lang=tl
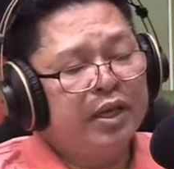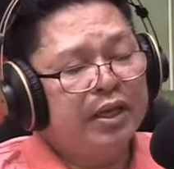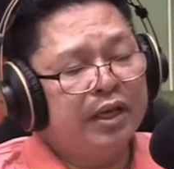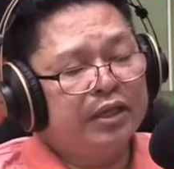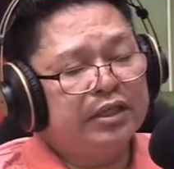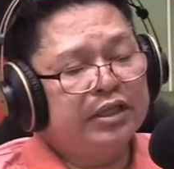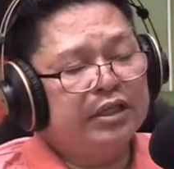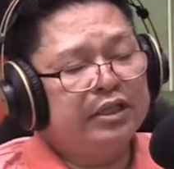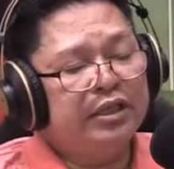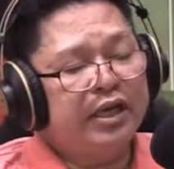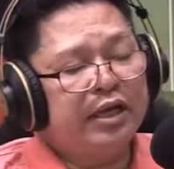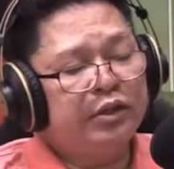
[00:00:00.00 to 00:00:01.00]
nga
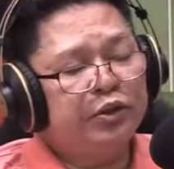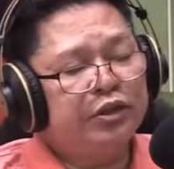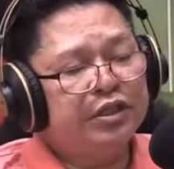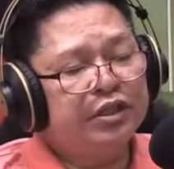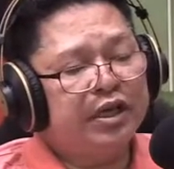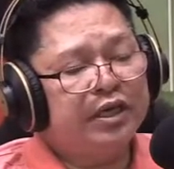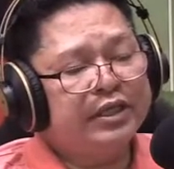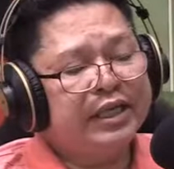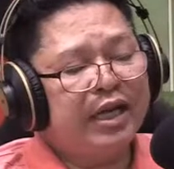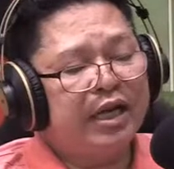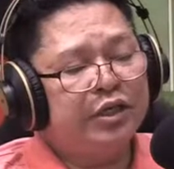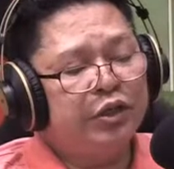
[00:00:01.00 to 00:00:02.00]
si Director Cesar C.
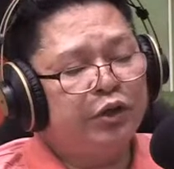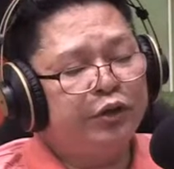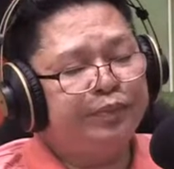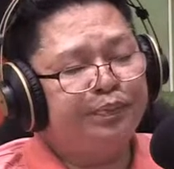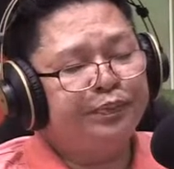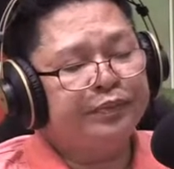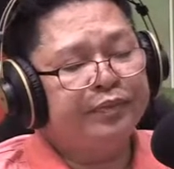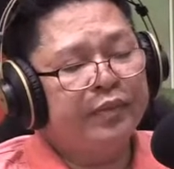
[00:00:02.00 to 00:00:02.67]
Casion.